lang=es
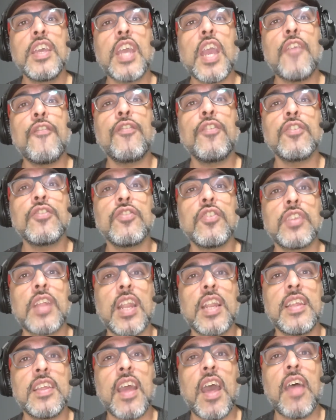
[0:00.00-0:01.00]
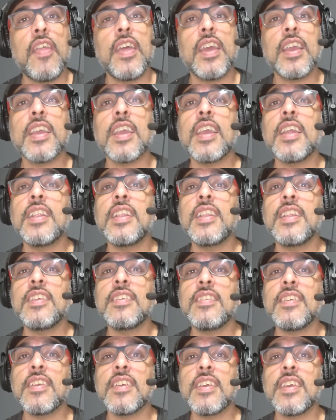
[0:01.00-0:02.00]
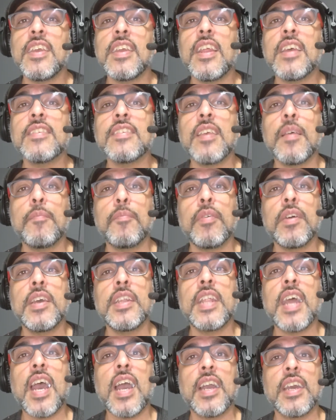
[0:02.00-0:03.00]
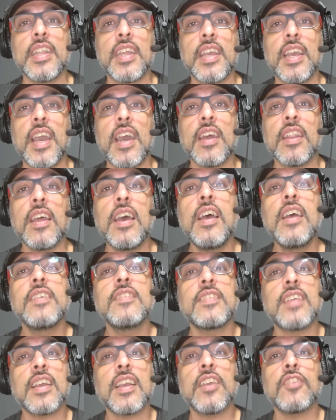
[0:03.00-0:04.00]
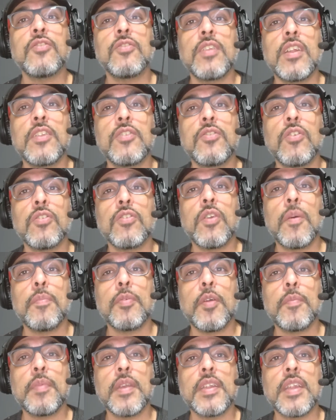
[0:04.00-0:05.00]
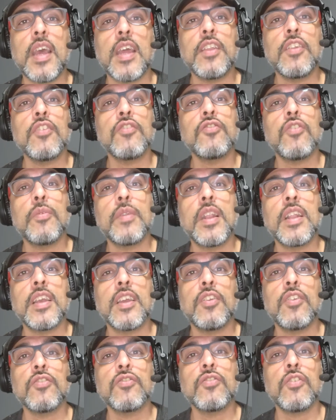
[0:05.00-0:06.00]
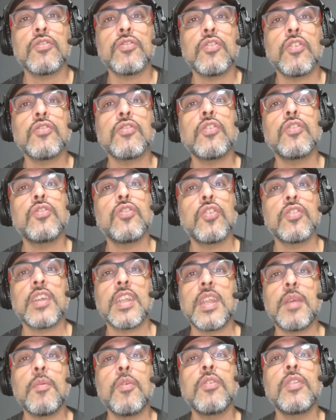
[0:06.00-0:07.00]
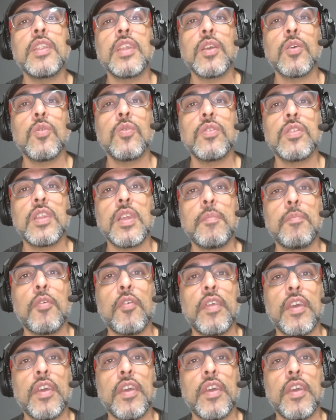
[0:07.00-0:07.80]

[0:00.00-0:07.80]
y hay funcionalidades que ni siquiera se pueden agregar ya que es un entorno propietario sobre el que nosotros no tenemos ningún tipo